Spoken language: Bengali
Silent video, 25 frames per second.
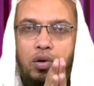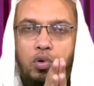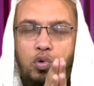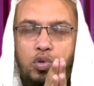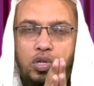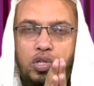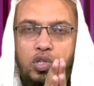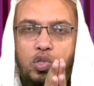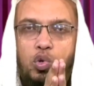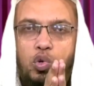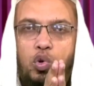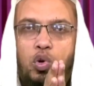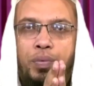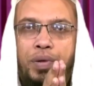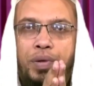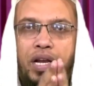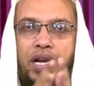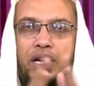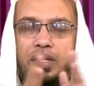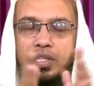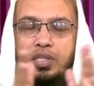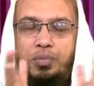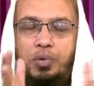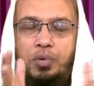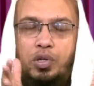কোনো কিছু করবে
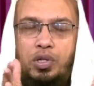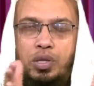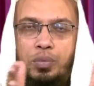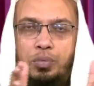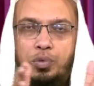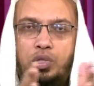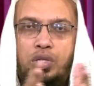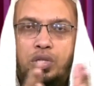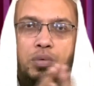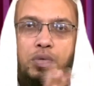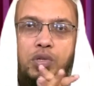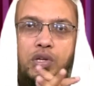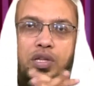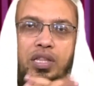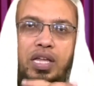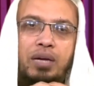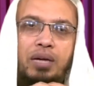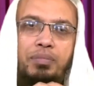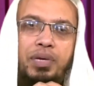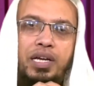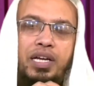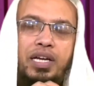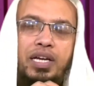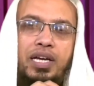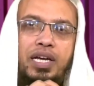না যে পর্দা পুরুষদের ভিতরে
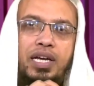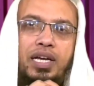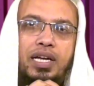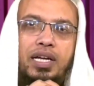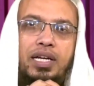থাকবে